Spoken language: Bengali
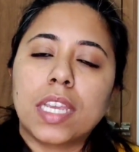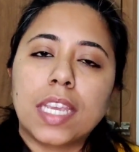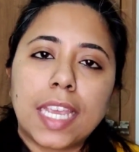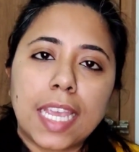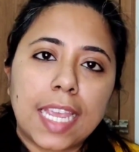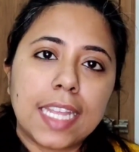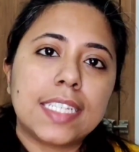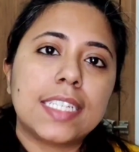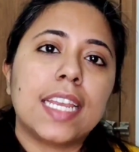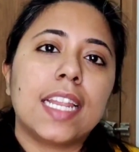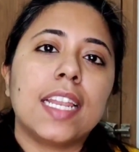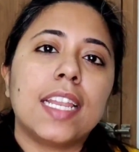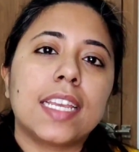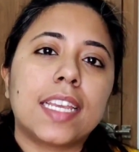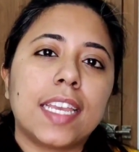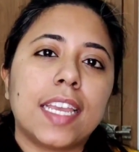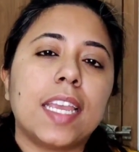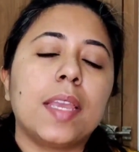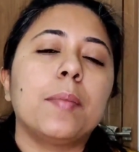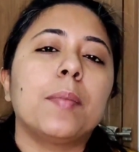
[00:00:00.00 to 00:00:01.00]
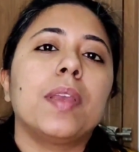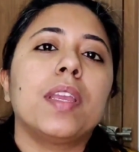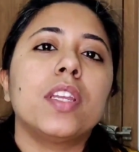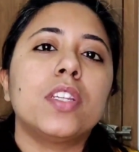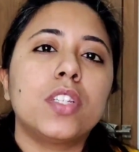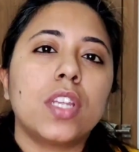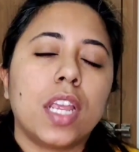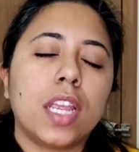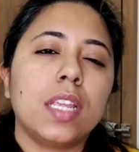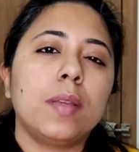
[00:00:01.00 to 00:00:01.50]
কে ছেলে কে মেয়ে
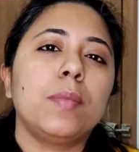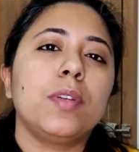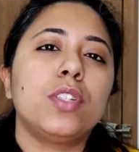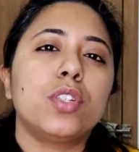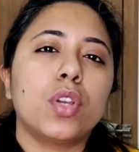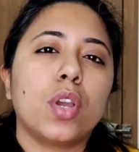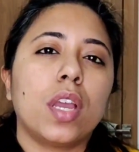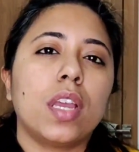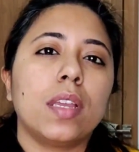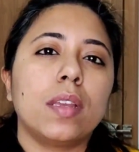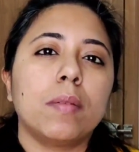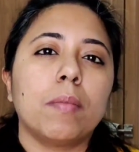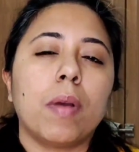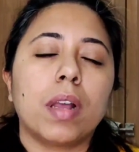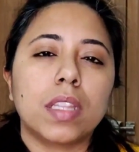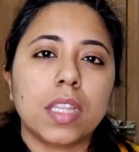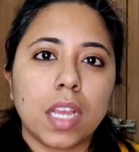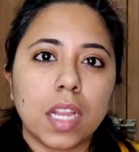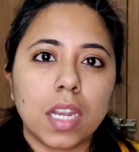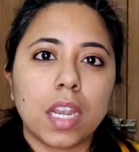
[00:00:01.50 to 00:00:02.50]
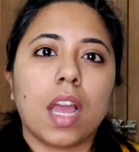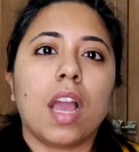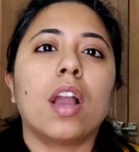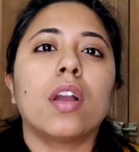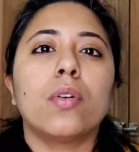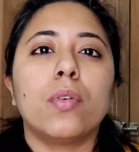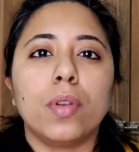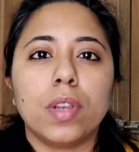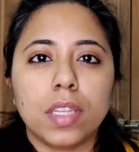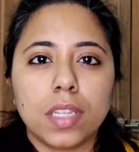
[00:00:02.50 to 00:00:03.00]
সেই বিষয়ে মাথা না
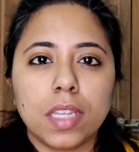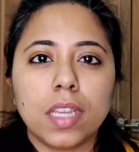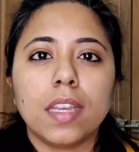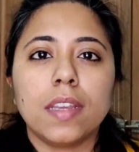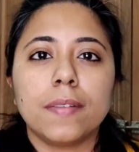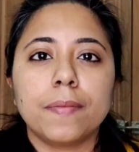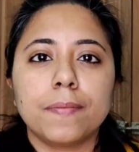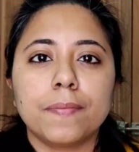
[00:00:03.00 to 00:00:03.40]
গলিয়ে